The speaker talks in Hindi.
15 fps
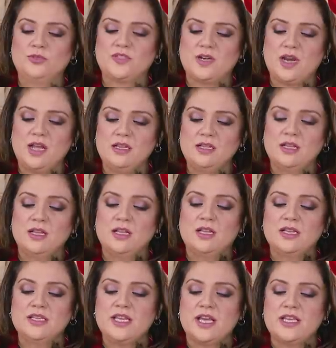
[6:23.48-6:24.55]
दूसरा
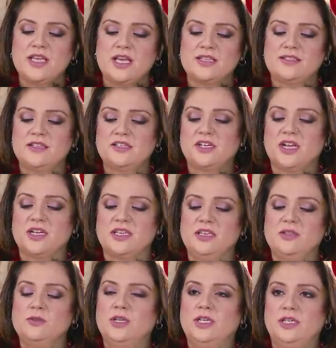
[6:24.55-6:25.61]
या यासिर शाह की
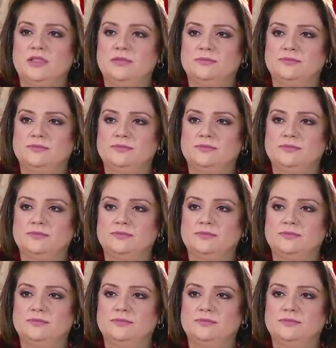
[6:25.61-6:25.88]
गुगली